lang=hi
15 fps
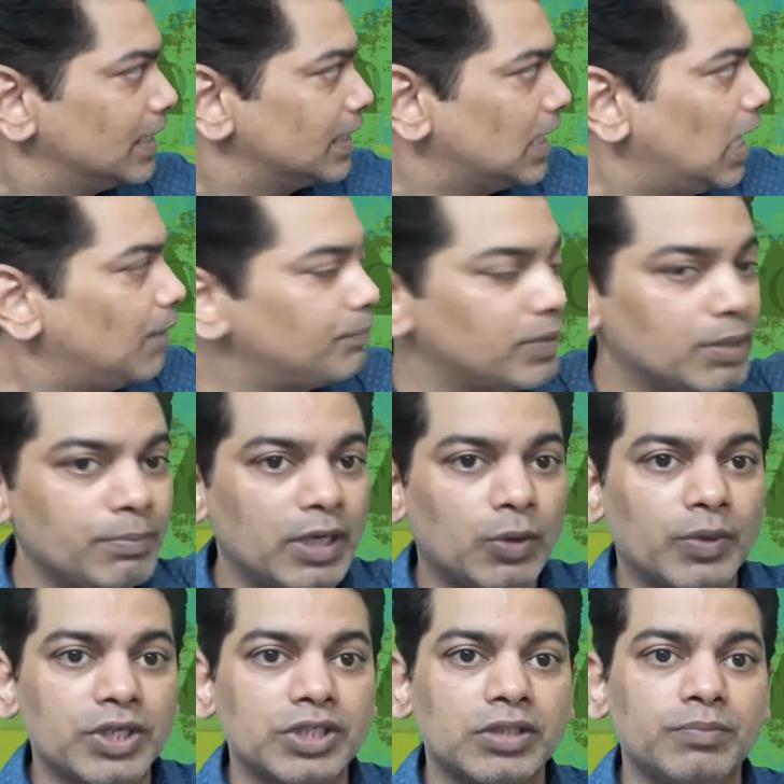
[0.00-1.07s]
यहाँ पर भी
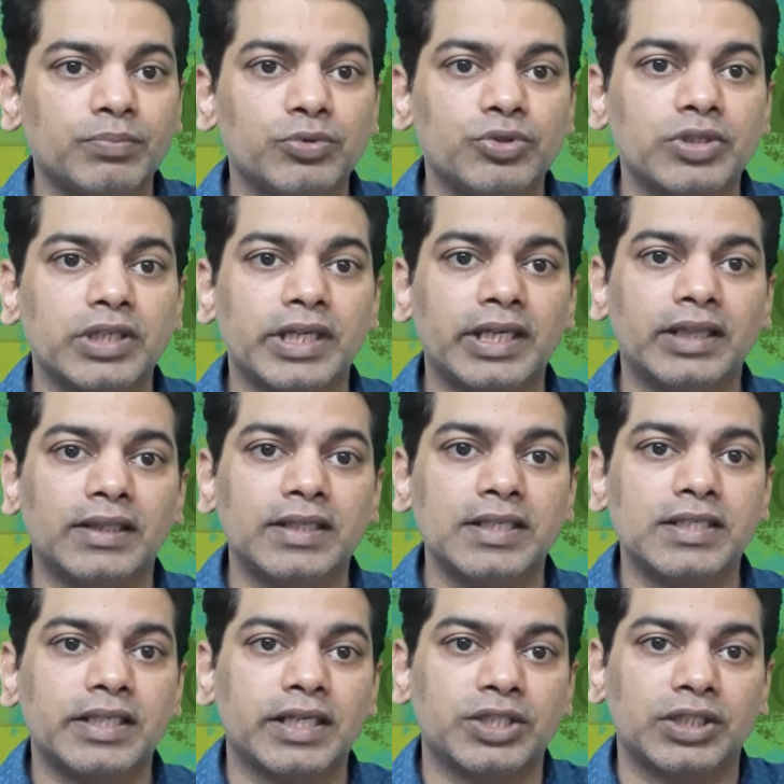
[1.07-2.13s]
क्वेश्चन पूछने के तीन
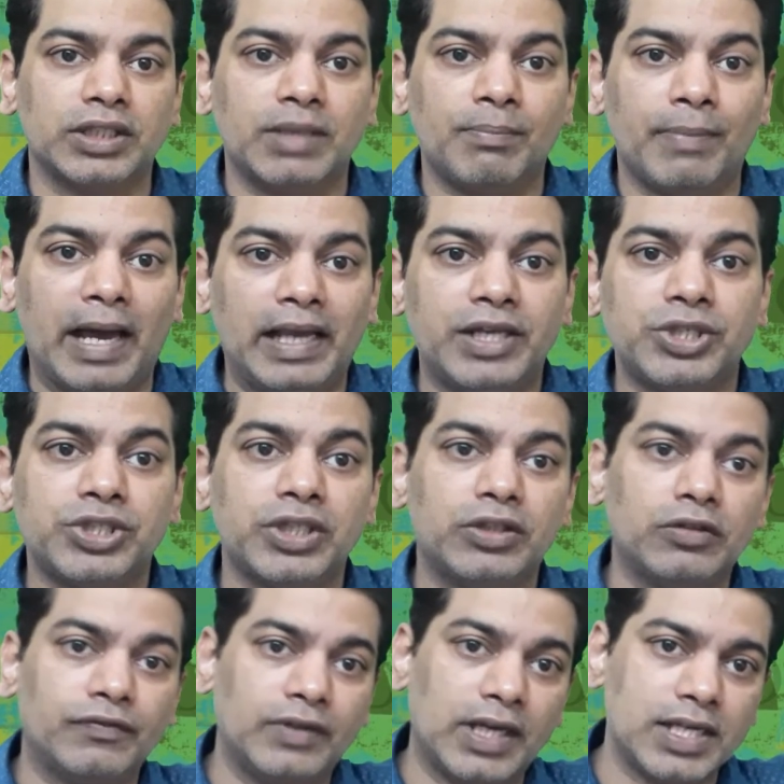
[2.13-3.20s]
सेक्शन है बैलेंस
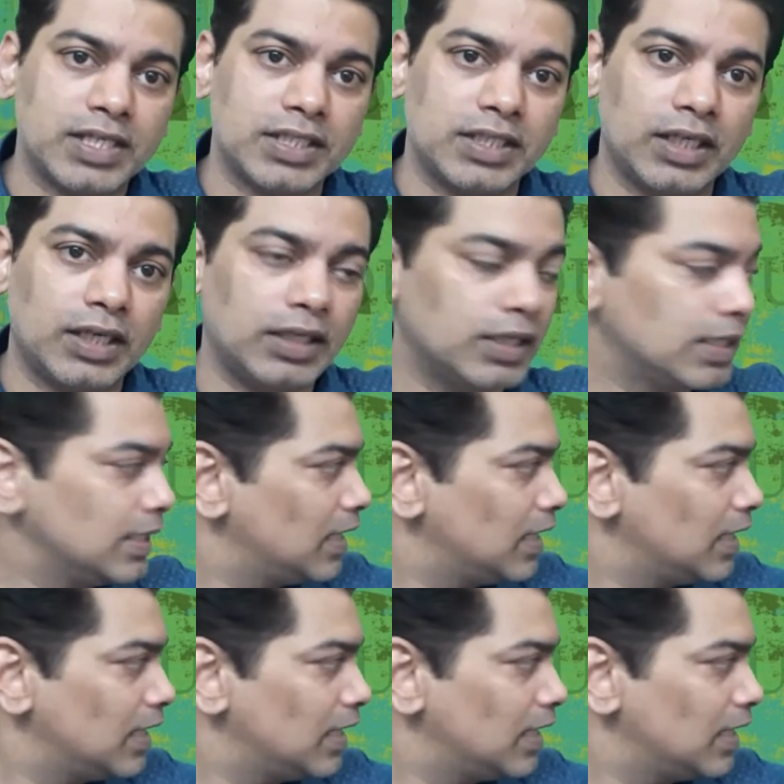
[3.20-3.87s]
शीट ऑफ लास्ट ईयर